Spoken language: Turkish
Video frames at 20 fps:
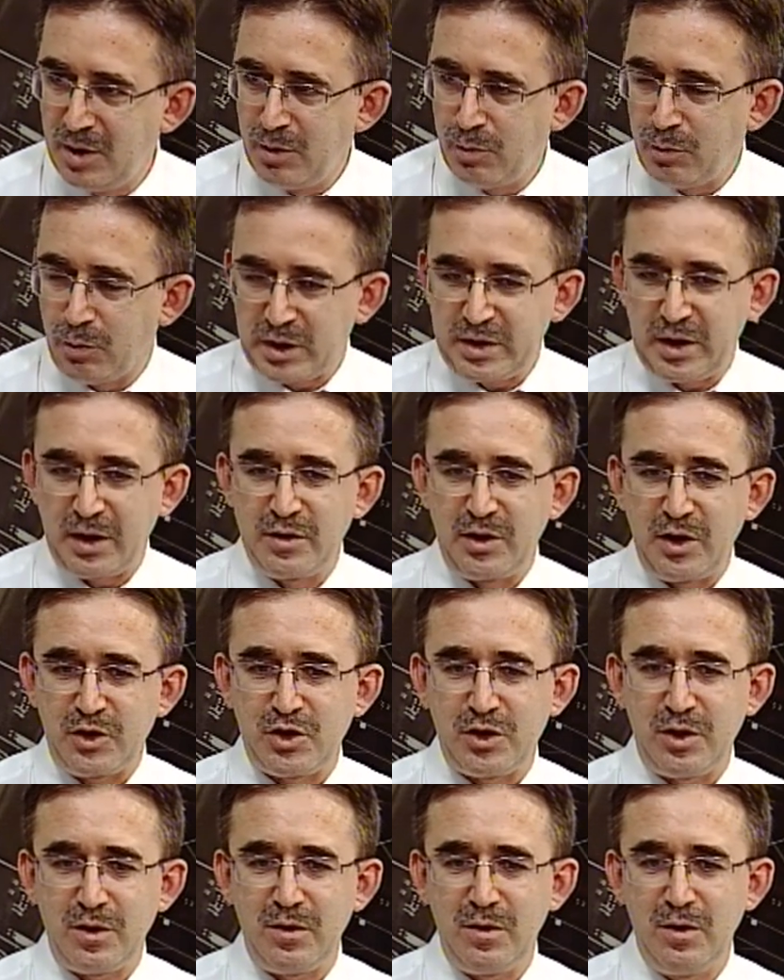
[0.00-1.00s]

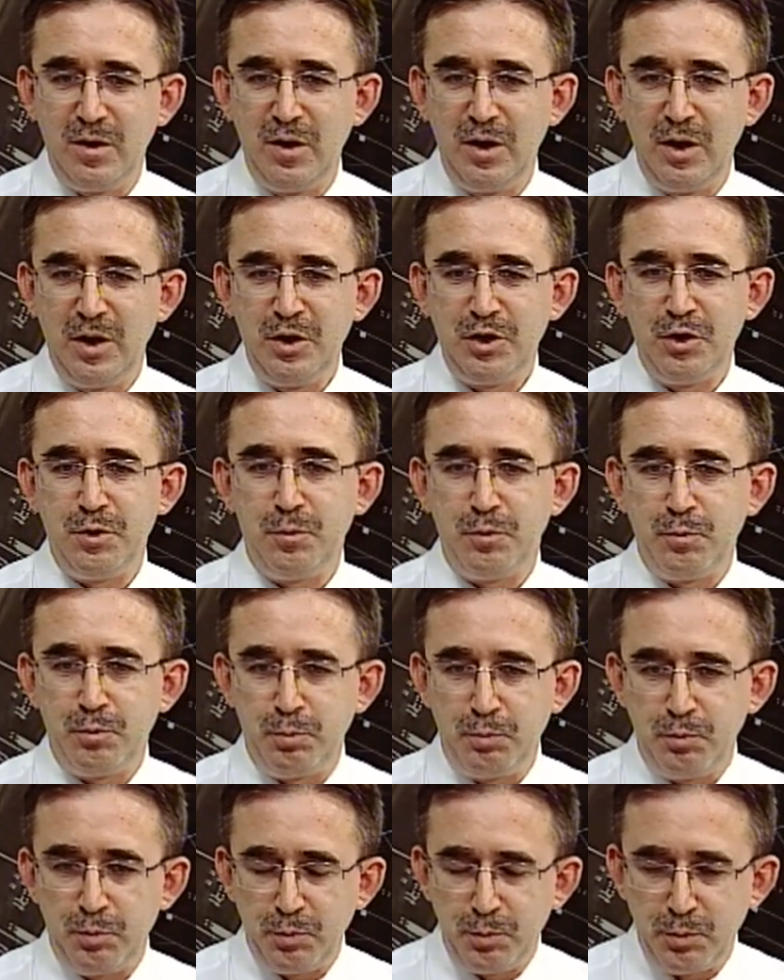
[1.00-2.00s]
Vatandaşın
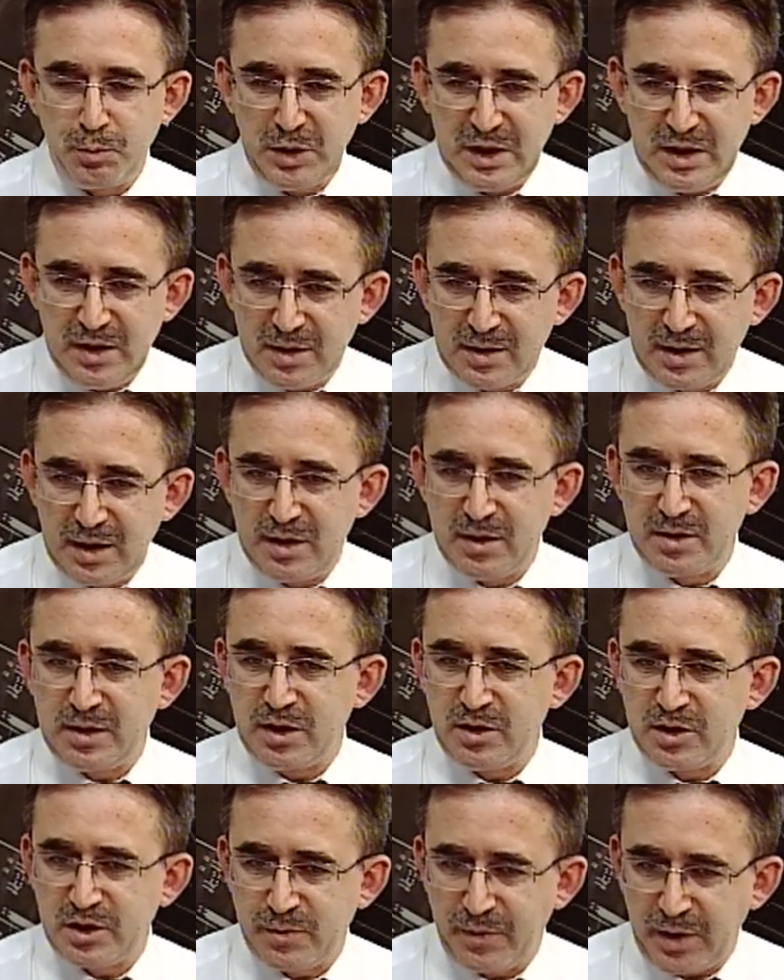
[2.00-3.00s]
milli gelirden
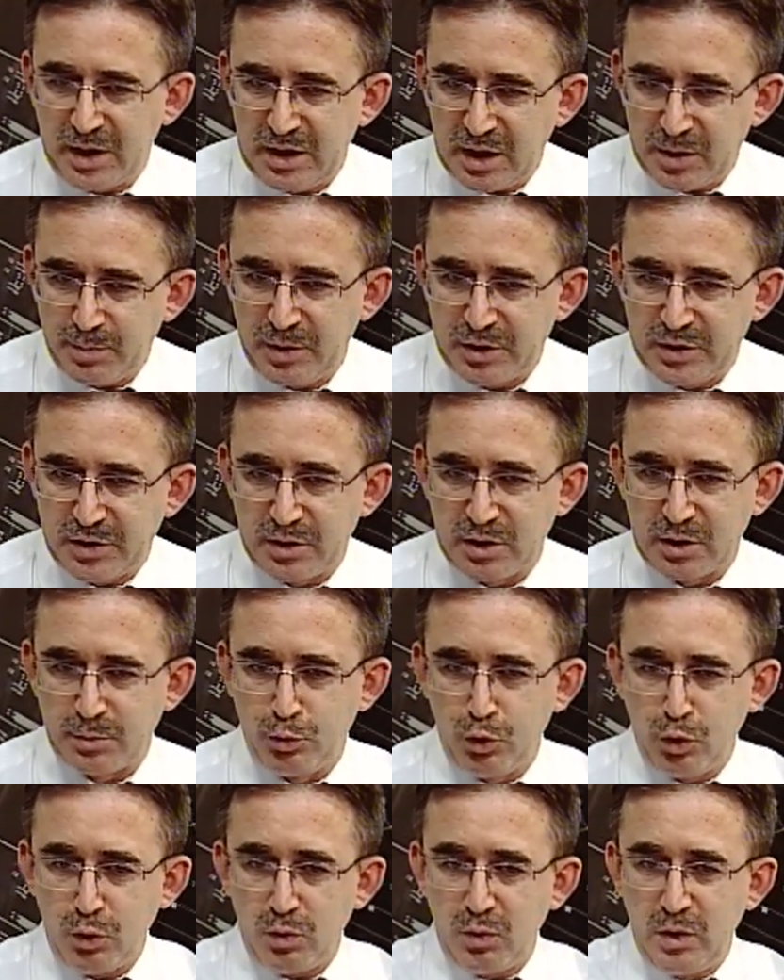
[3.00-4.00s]
istifade etmesidir.
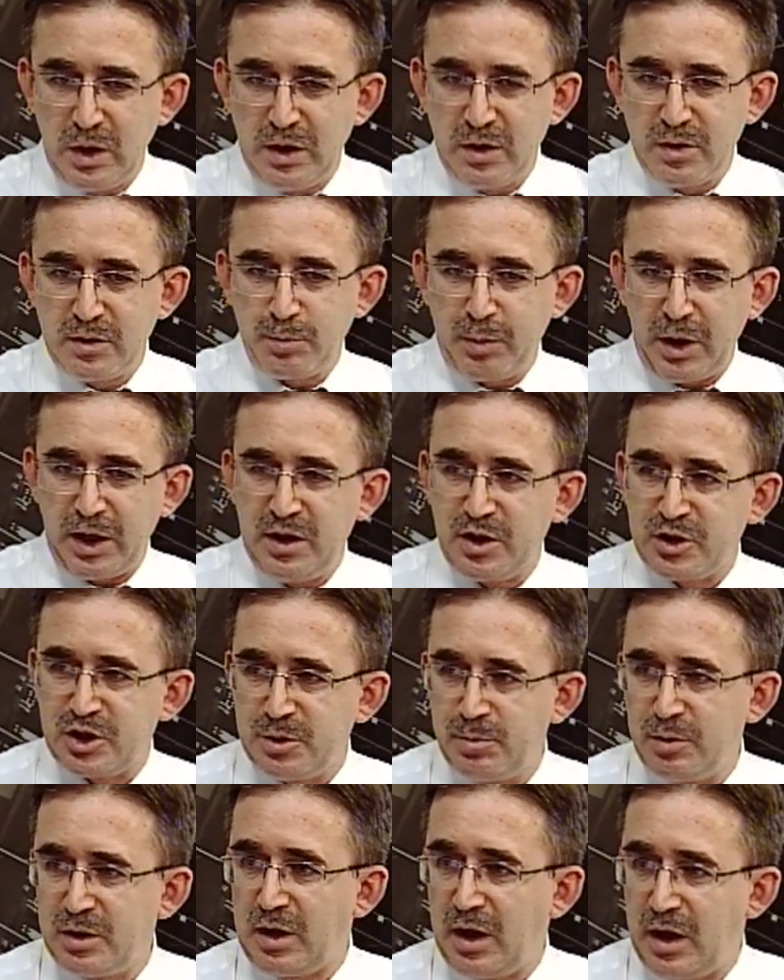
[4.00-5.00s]
Bu
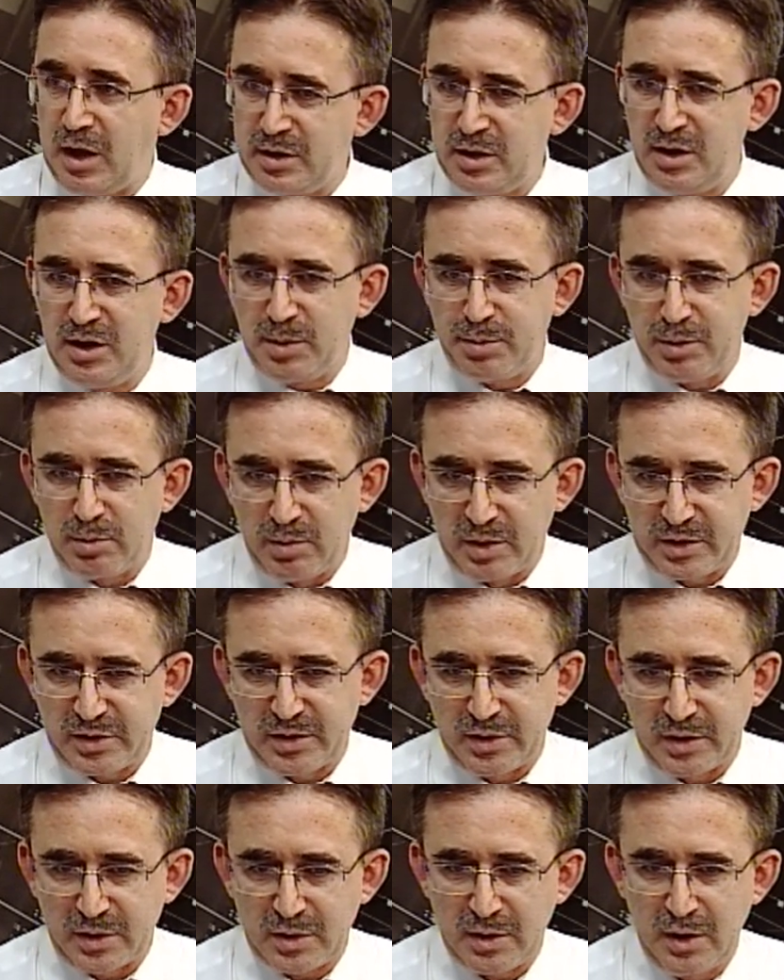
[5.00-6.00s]
paylaşımın adil
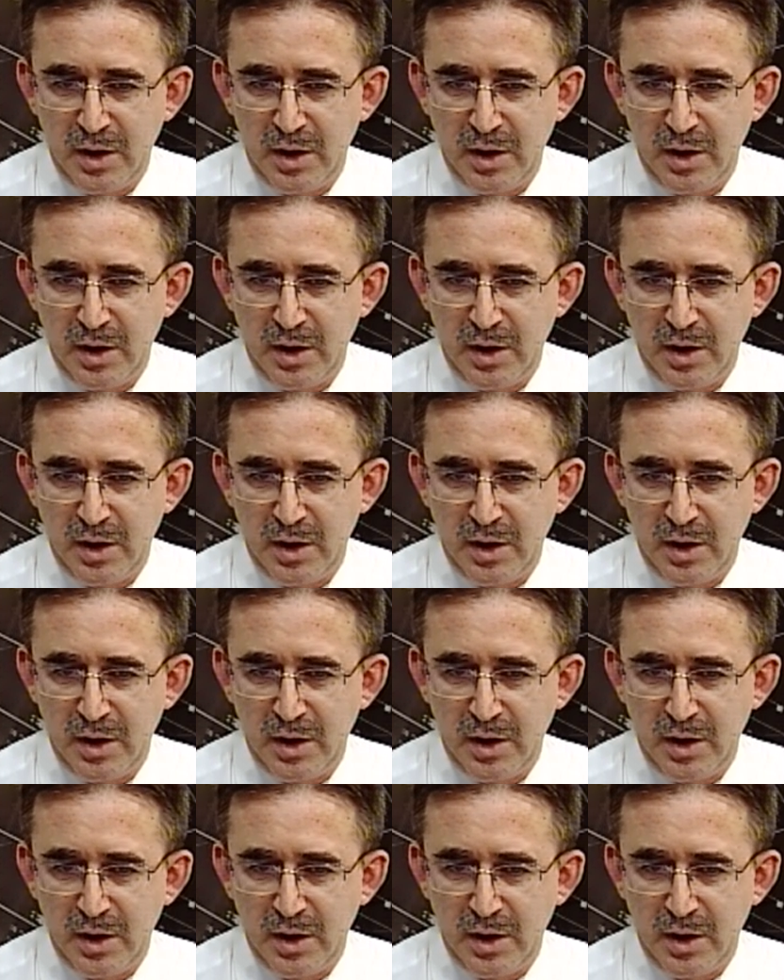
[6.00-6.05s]
yapılmasıdır.